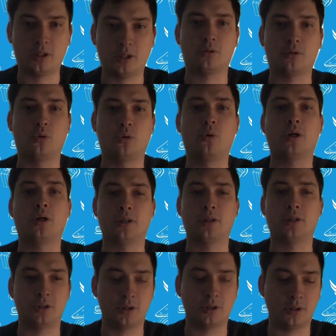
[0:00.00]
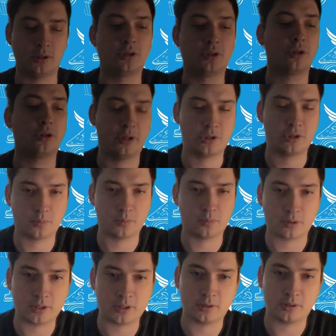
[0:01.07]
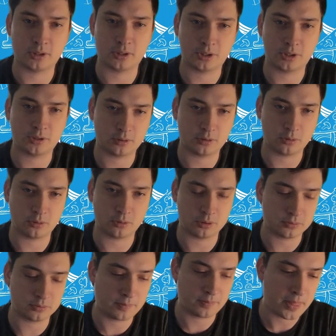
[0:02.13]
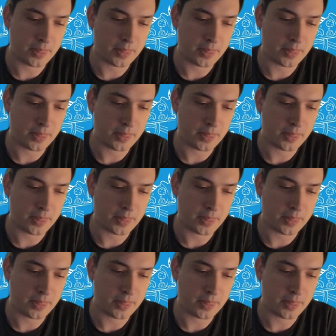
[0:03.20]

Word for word: Это то, как наша ценность человечная проявляется в отношении сотрудников.